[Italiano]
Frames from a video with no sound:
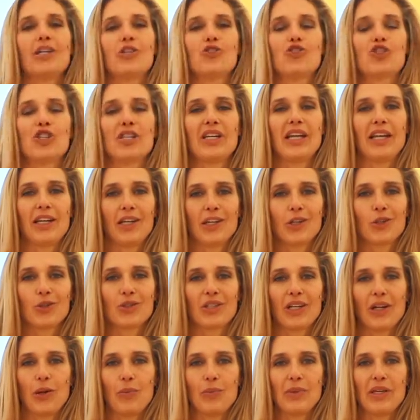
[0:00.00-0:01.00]
generico
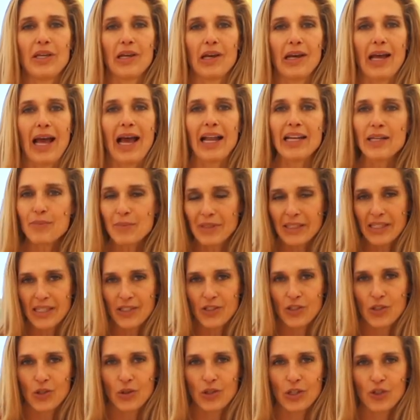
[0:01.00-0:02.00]
della mia
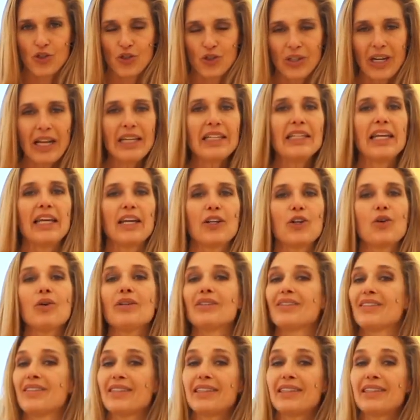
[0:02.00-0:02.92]
alimentazione giornaliera,